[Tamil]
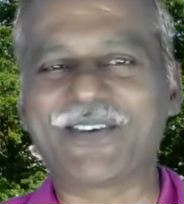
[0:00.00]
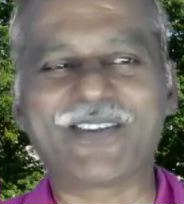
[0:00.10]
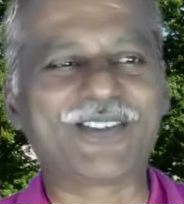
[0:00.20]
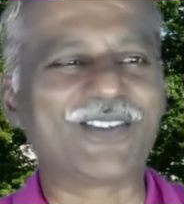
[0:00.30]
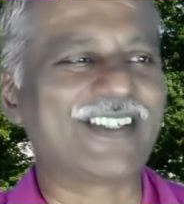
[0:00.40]

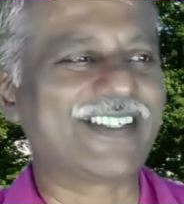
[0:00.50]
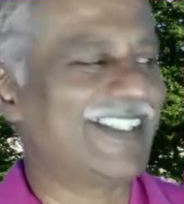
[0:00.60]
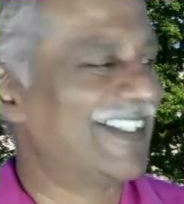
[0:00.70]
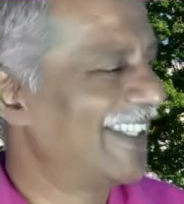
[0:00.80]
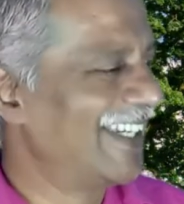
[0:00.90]
அப்படின்னு சொல்லிட்டு
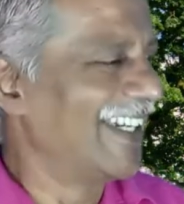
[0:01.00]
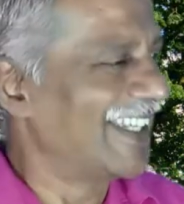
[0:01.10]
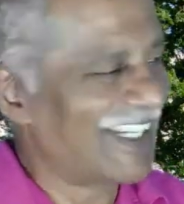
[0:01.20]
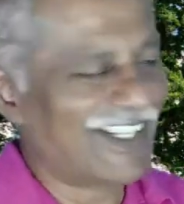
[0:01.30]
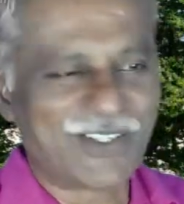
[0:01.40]

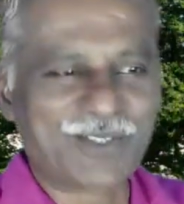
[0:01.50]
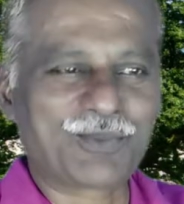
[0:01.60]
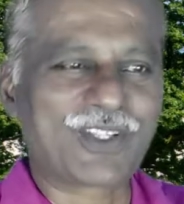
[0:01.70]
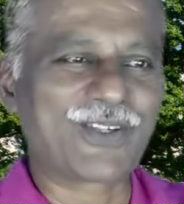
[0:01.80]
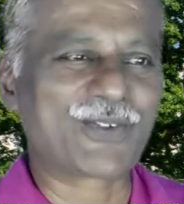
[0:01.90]
எல்லாருக்கும்
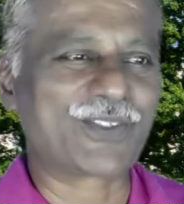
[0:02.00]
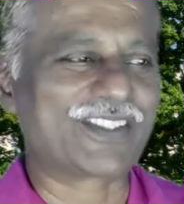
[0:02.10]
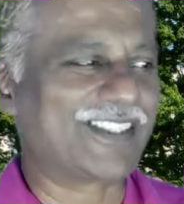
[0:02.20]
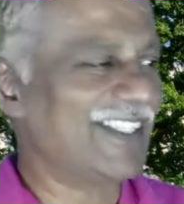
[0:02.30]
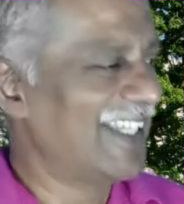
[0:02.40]
முதல்ல
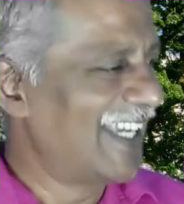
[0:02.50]
கொடுத்துட்டு